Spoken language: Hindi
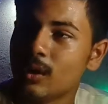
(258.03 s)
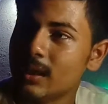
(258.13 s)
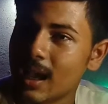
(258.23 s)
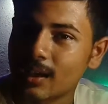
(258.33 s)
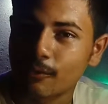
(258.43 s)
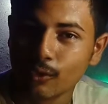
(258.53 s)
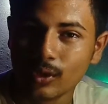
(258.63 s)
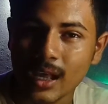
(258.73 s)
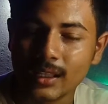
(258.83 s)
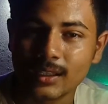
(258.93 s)
यहाँ का
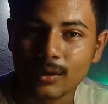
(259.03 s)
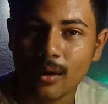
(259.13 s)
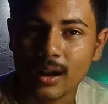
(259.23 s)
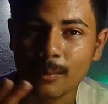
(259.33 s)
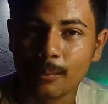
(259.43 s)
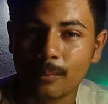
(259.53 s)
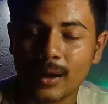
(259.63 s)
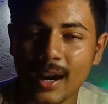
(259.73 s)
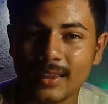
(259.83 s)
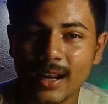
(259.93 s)
फूल डाल देते हो वहाँ का
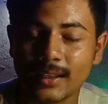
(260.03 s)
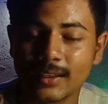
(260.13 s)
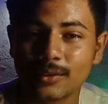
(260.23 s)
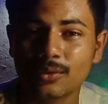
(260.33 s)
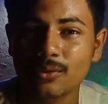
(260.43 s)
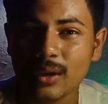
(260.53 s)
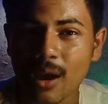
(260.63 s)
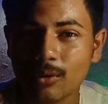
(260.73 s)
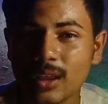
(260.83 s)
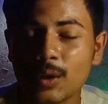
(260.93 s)
गाड़ी डाल देते हो तो
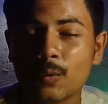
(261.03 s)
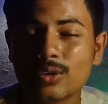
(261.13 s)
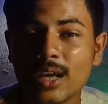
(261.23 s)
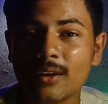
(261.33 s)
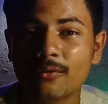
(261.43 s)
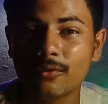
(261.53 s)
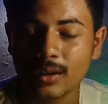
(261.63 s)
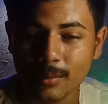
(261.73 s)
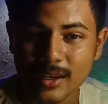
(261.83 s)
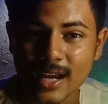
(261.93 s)
क्या होता है कि वो सारे
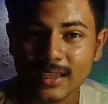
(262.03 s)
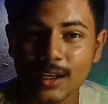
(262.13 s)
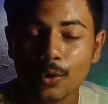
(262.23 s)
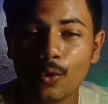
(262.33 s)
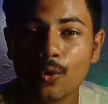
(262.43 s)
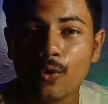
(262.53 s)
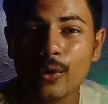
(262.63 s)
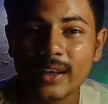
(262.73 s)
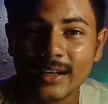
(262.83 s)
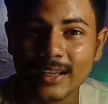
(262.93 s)
इमेज आते हैं ना तो लोगों
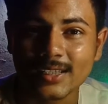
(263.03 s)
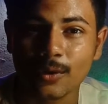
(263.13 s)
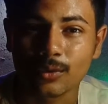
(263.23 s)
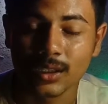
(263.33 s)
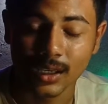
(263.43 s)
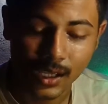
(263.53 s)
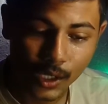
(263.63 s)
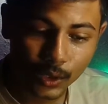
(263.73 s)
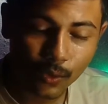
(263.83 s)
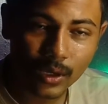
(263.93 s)
को इरीटेशन होती है
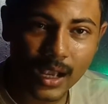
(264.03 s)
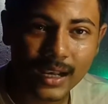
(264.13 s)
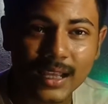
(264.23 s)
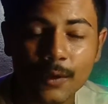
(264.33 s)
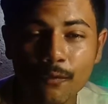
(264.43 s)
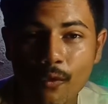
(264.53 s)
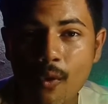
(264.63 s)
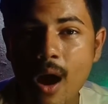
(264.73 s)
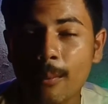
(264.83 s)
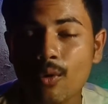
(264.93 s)
तो क्या करना कि
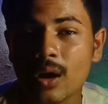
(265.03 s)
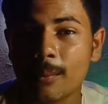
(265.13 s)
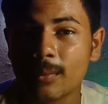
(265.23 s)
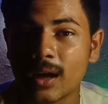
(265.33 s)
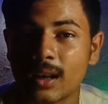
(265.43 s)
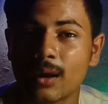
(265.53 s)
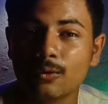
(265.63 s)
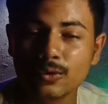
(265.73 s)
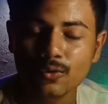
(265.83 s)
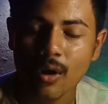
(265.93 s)
वो आपको कम करना है
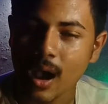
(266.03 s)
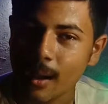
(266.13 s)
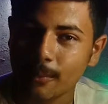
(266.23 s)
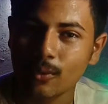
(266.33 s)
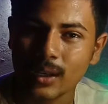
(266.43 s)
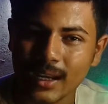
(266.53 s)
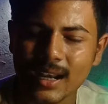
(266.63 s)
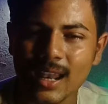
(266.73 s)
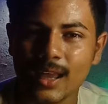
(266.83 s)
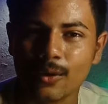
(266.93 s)
उसको आपको नहीं
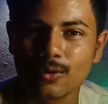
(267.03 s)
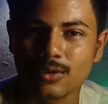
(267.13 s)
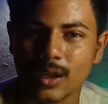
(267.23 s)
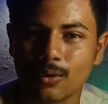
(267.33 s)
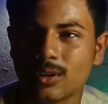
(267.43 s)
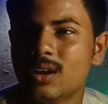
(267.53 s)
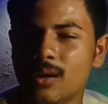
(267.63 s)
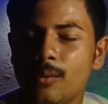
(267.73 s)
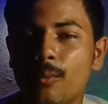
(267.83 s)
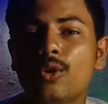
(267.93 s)
डालना है रोज़ का रोज़
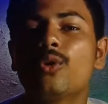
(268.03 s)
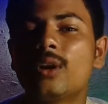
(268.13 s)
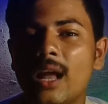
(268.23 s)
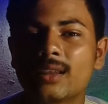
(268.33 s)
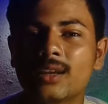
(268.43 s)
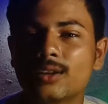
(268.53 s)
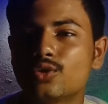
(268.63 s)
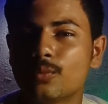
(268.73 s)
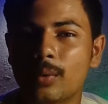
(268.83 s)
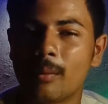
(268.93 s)
बहुत लोग डालते हैं
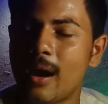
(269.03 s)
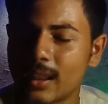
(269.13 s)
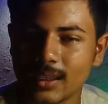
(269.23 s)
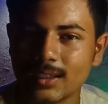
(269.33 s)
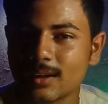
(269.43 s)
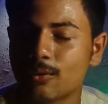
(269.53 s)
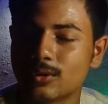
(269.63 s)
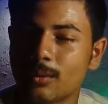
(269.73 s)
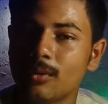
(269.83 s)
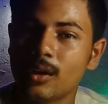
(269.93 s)
सुप्रभात ये सब वो
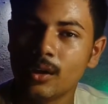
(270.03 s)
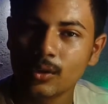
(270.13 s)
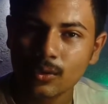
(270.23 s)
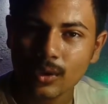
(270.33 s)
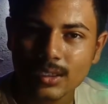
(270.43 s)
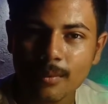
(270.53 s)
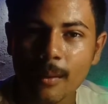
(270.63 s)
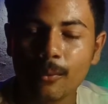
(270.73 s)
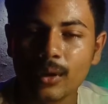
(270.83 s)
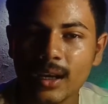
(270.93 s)
सब तो ये सब
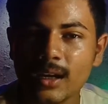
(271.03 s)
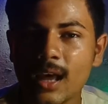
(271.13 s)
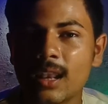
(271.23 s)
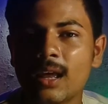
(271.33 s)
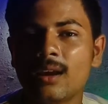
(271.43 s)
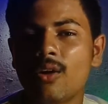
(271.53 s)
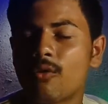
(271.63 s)
आपको नहीं डालना है और